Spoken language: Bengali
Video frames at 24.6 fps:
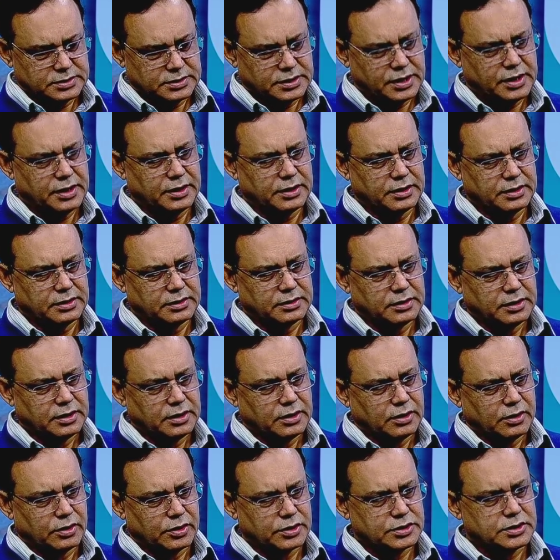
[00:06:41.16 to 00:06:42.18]
সেই
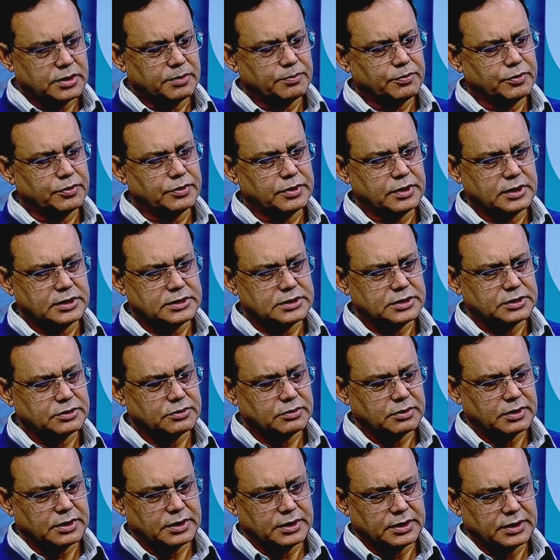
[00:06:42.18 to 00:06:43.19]
অসাম্প্রদায়িক
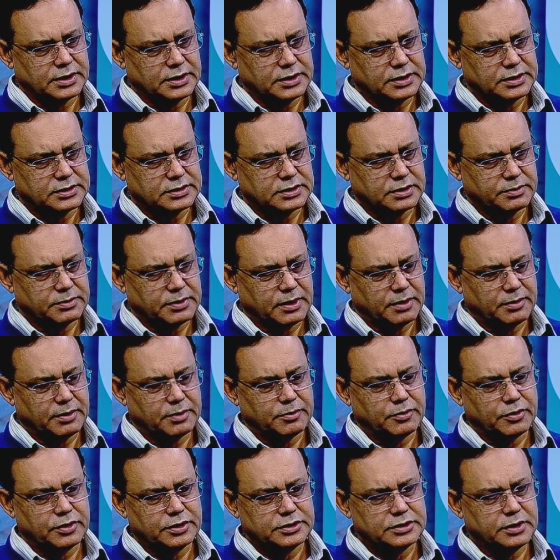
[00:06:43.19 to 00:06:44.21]
চেতনা নিয়ে এগিয়ে যাবে
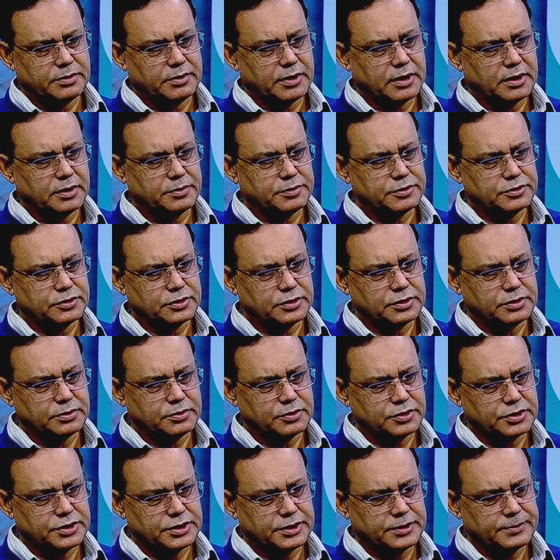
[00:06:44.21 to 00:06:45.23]
আমার মনে হয় যে এবারের বিজয়
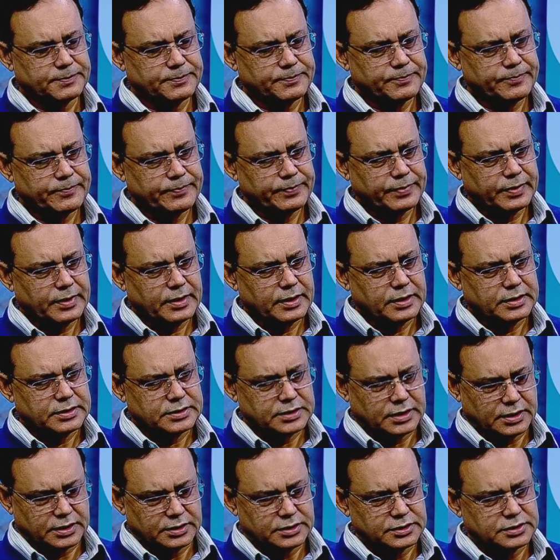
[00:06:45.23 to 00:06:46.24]
দিবসে
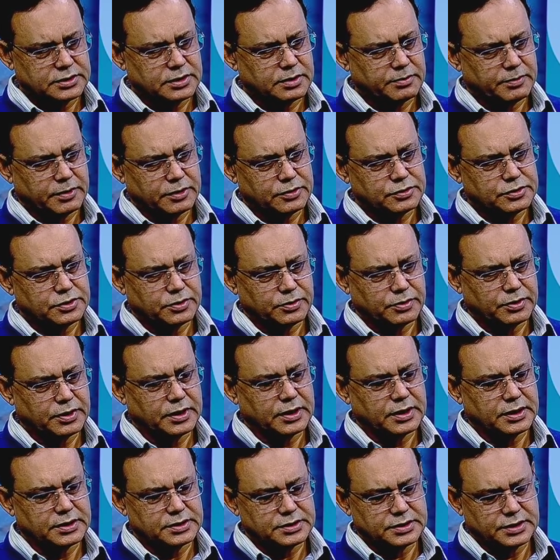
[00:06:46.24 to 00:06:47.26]
সারা দেশের মানুষের
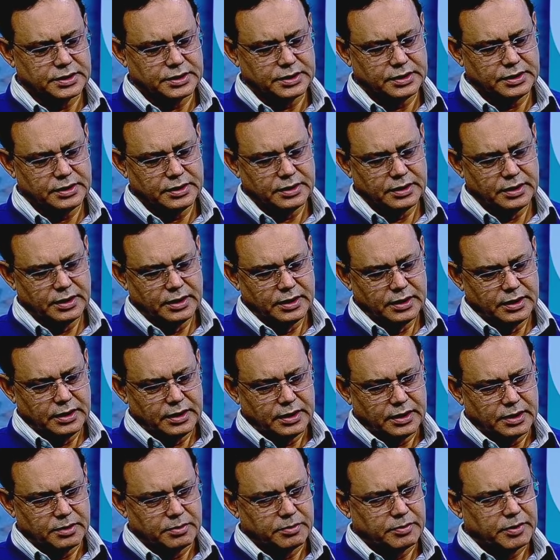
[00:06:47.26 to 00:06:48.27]
অঙ্গীকার সেটি
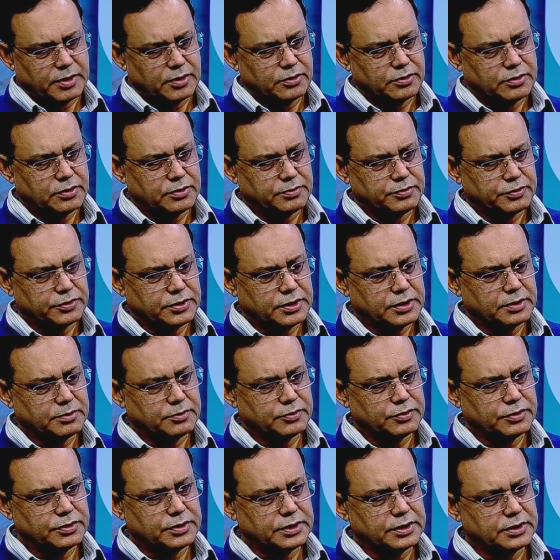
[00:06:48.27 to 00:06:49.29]
এবং মাননীয়
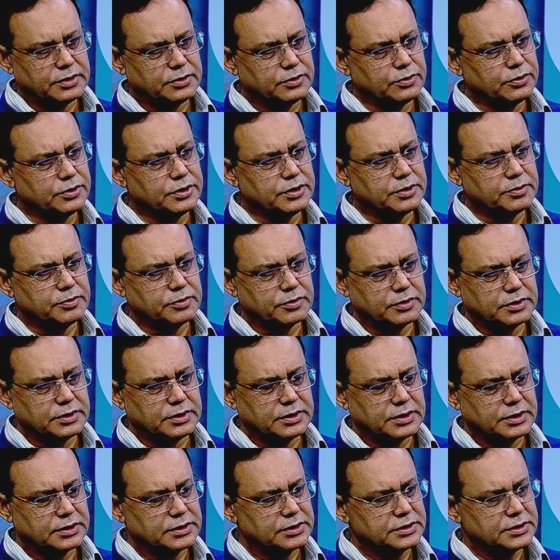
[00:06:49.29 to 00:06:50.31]
প্রধানমন্ত্রীর দুইটি
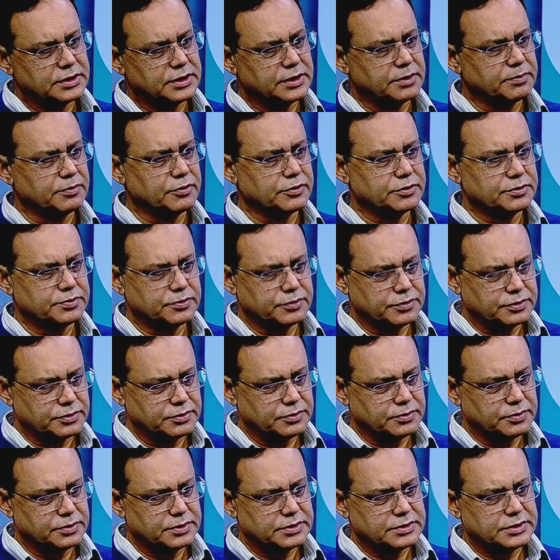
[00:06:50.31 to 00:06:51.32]
বক্তৃতাতে সেটি
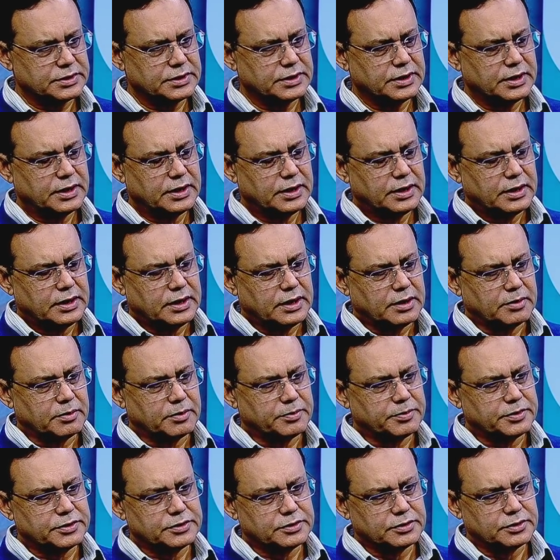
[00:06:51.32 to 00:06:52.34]
প্রস্ফুটিত হয়েছে
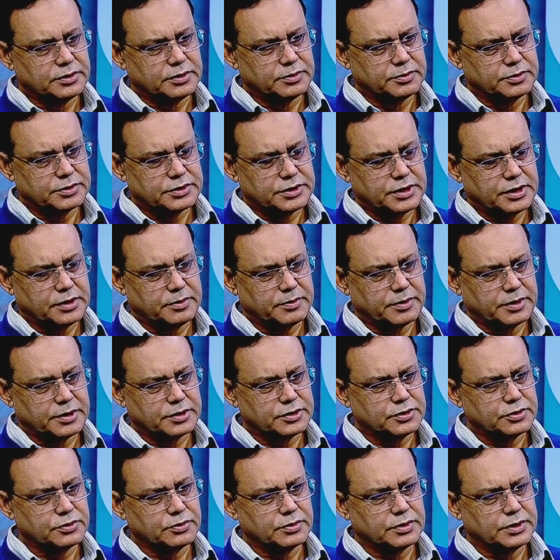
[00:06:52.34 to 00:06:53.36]
এবং বিজয় দিবসে
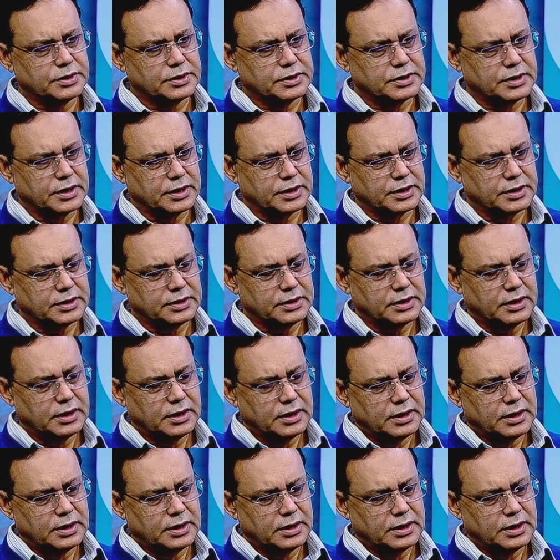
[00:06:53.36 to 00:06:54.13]
এবারের সুরটি তাই